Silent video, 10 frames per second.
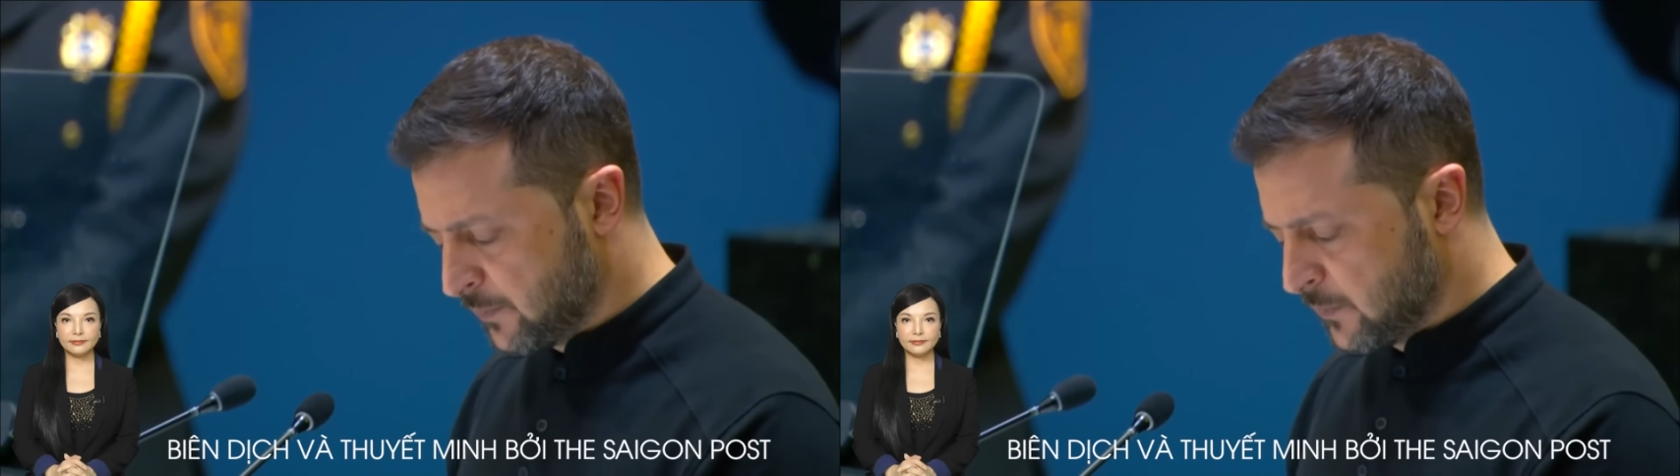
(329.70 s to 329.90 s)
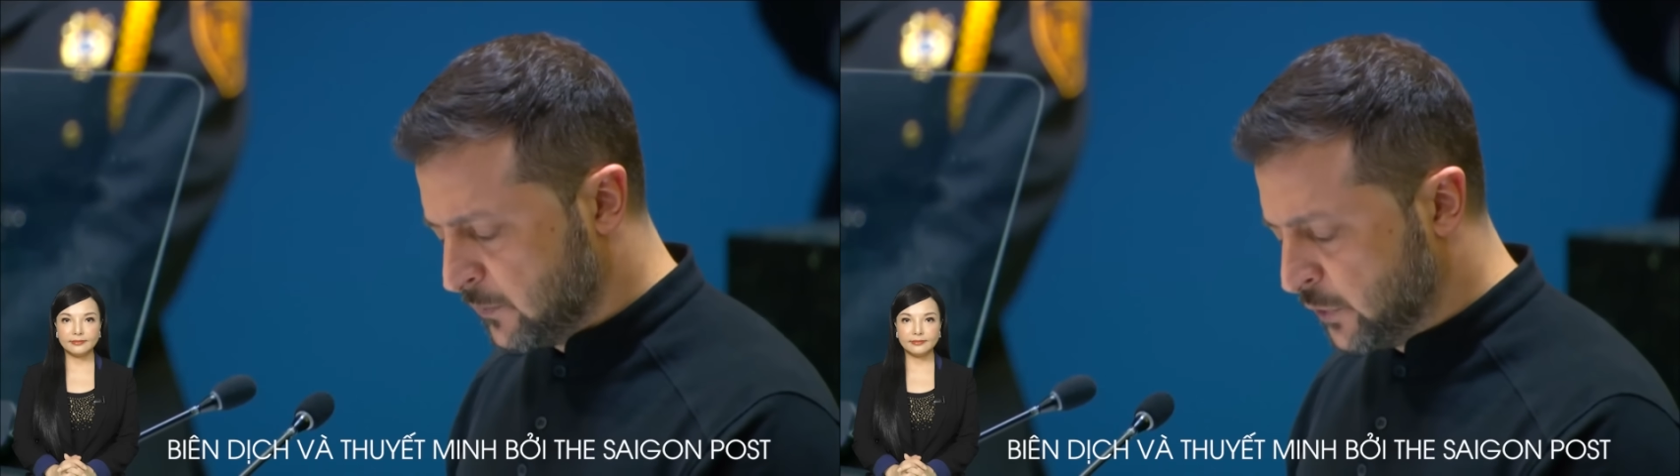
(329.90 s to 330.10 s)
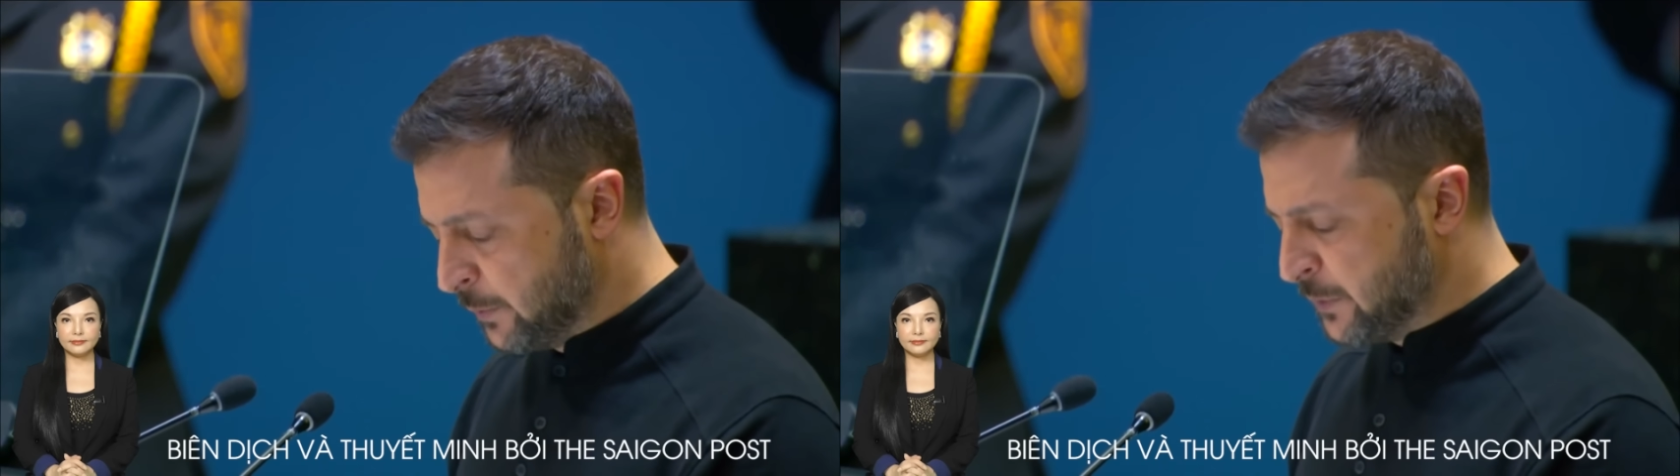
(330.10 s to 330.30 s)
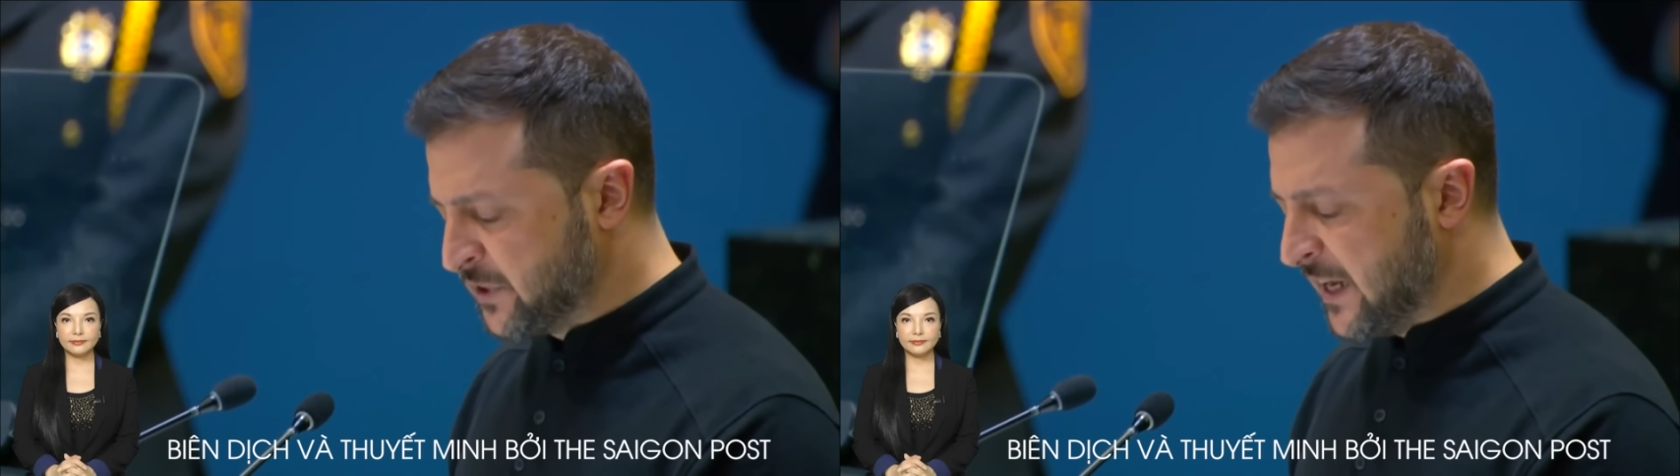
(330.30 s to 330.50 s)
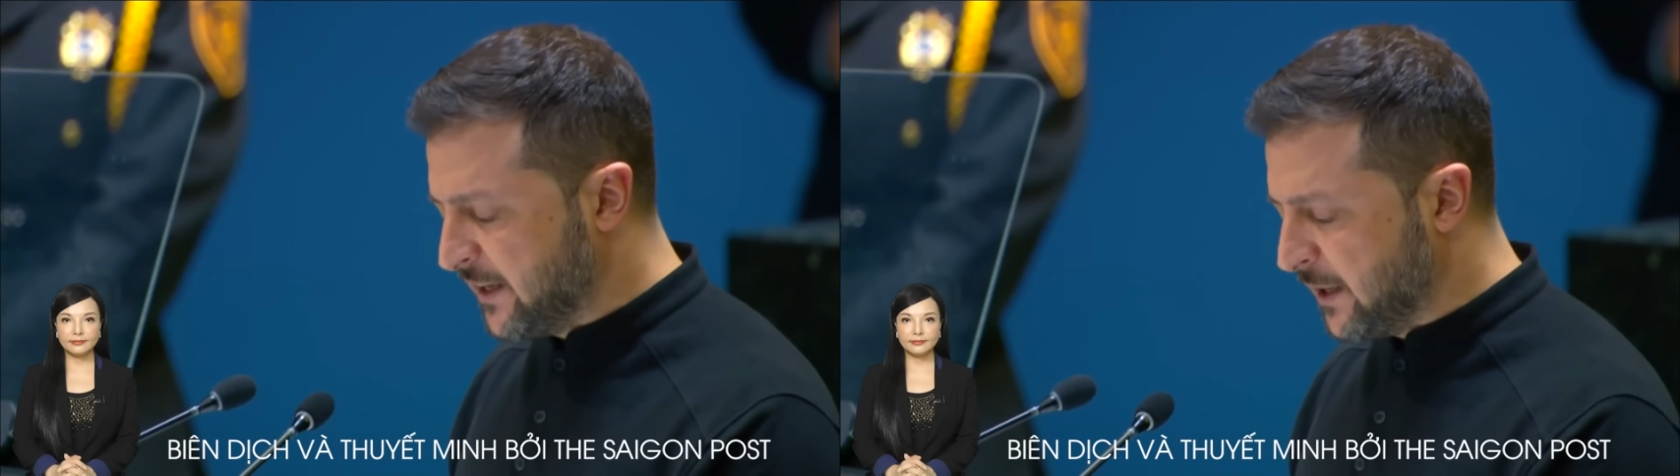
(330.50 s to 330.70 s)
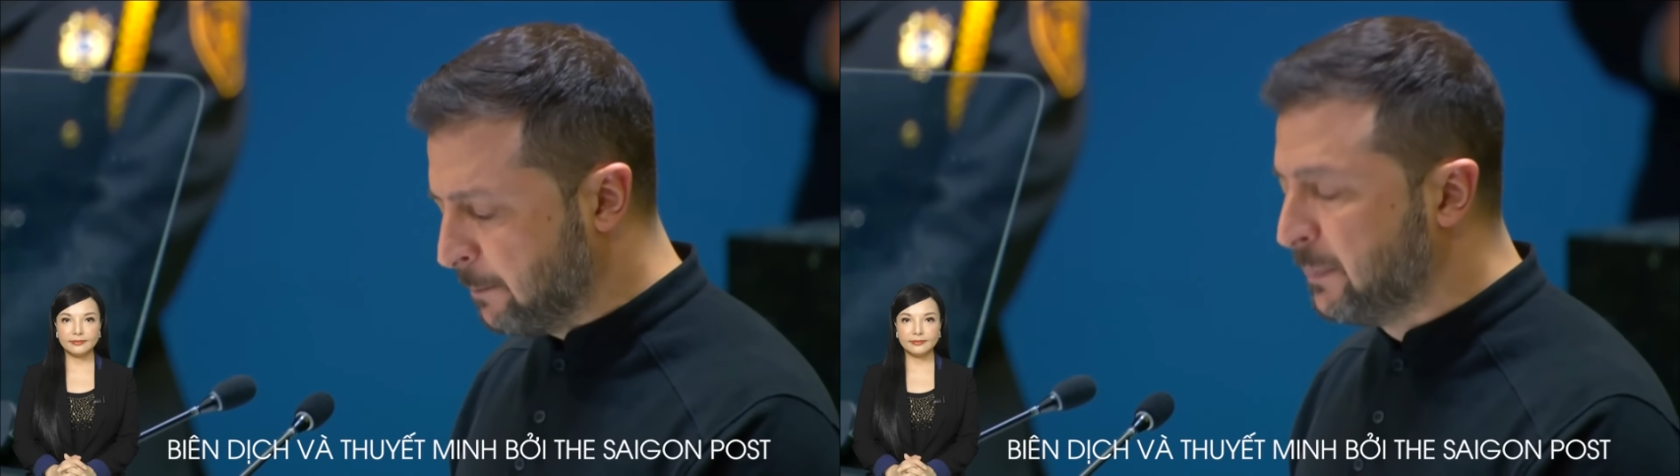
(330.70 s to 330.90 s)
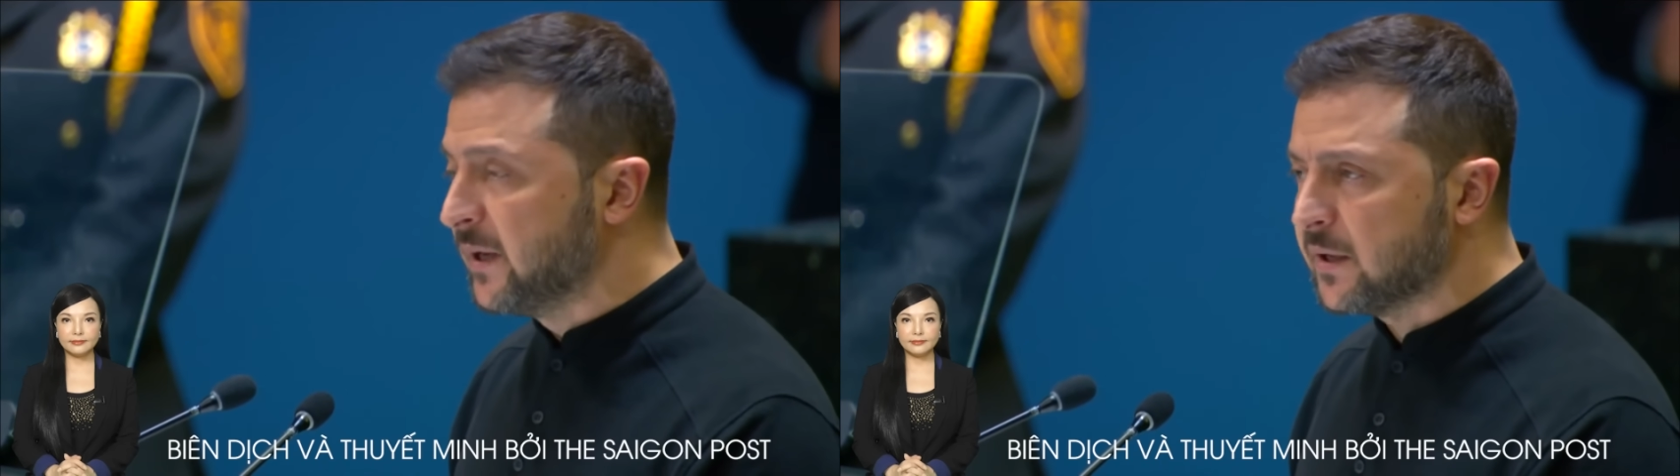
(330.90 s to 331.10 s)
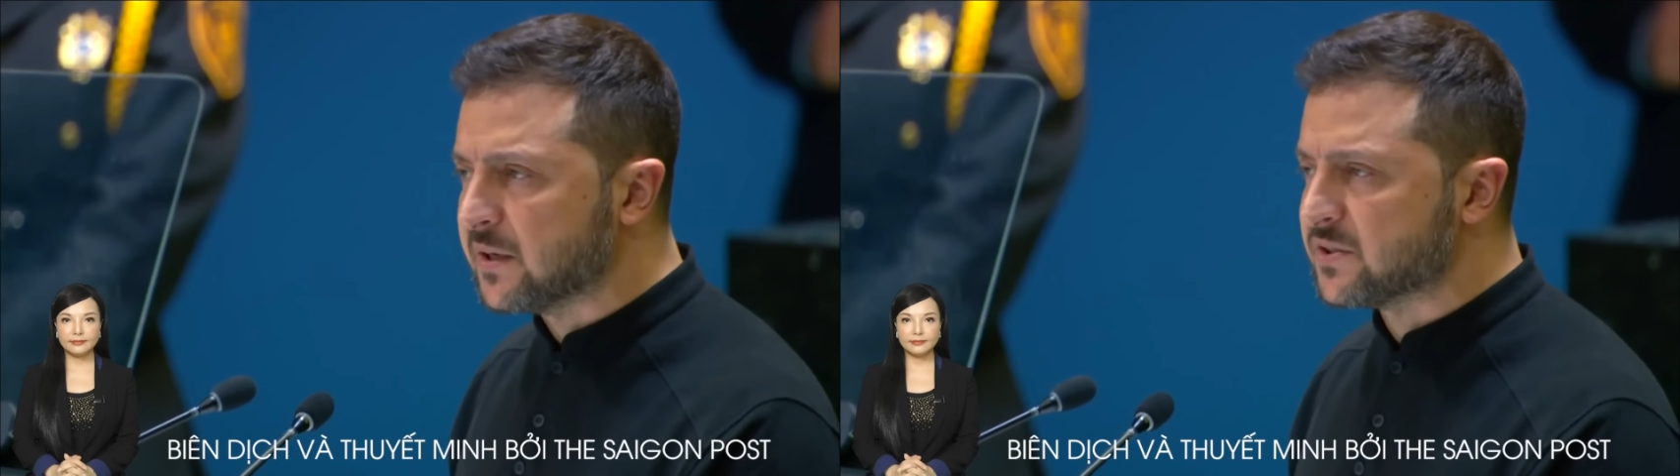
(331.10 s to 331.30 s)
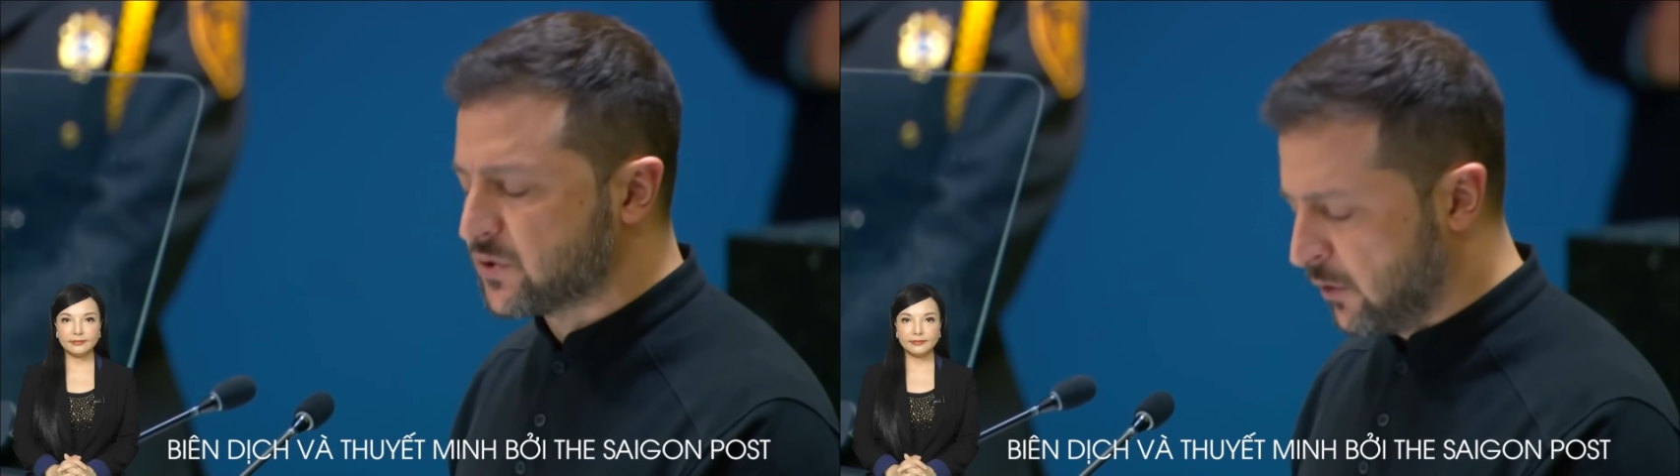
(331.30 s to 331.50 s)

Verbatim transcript: đại diện cho hàng tỷ công dân